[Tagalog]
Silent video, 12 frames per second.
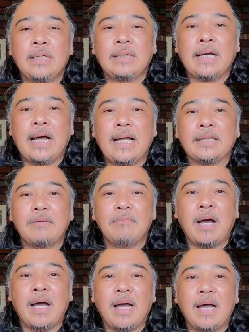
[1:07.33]
ang ating
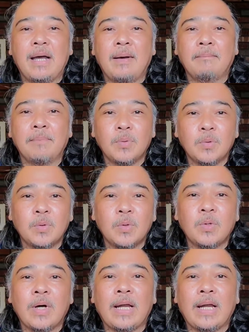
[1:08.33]
mga puno,